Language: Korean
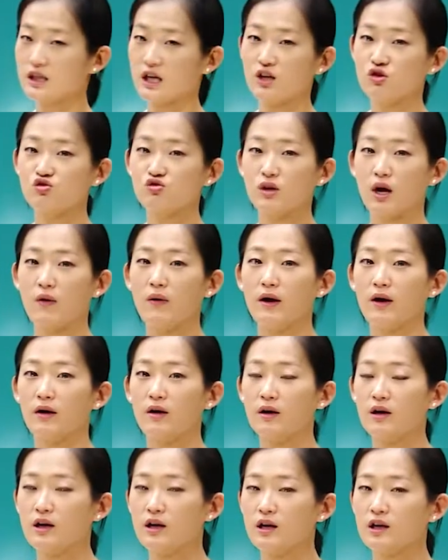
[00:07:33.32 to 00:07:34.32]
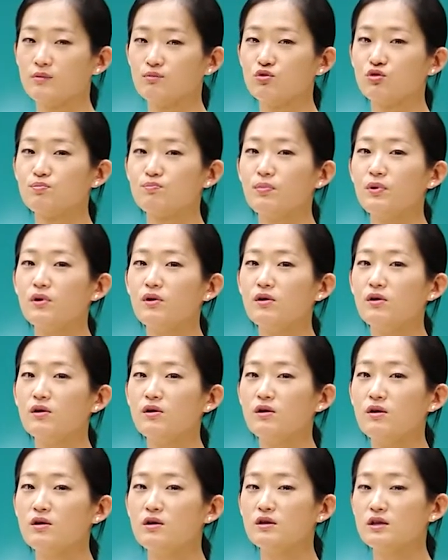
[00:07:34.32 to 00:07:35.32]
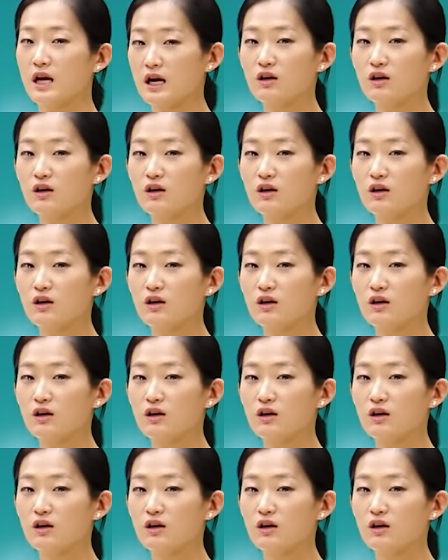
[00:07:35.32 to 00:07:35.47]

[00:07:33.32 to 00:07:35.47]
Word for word: 자주 나와요. 북벌을